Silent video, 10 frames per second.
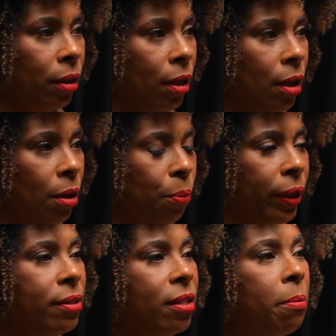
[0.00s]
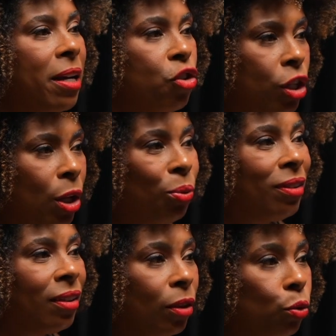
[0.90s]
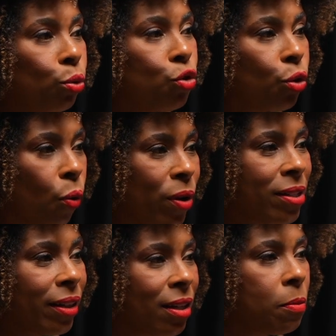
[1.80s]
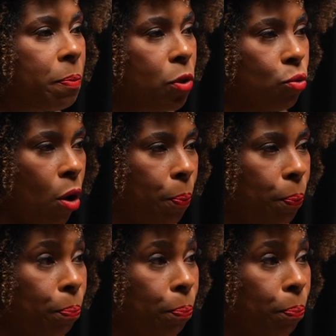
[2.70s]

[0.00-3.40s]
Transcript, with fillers: Uhum. Porque você imagina o tanto de coisa que esse pessoal